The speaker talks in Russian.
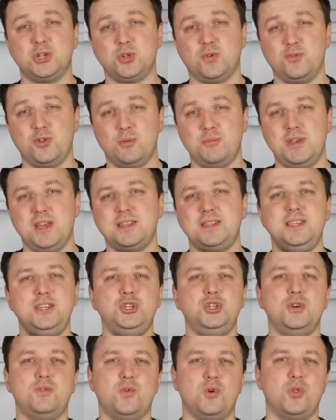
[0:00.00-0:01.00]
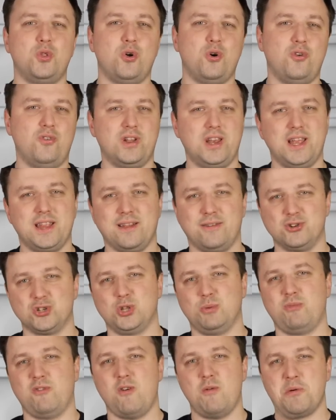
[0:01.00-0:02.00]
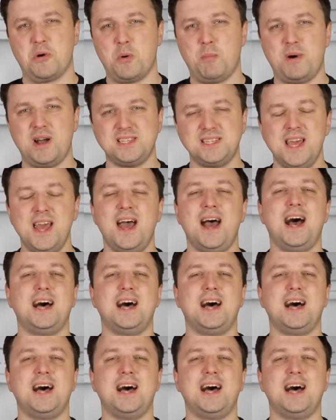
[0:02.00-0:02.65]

что в нем нет ничего нового для того, чтобы его покупать,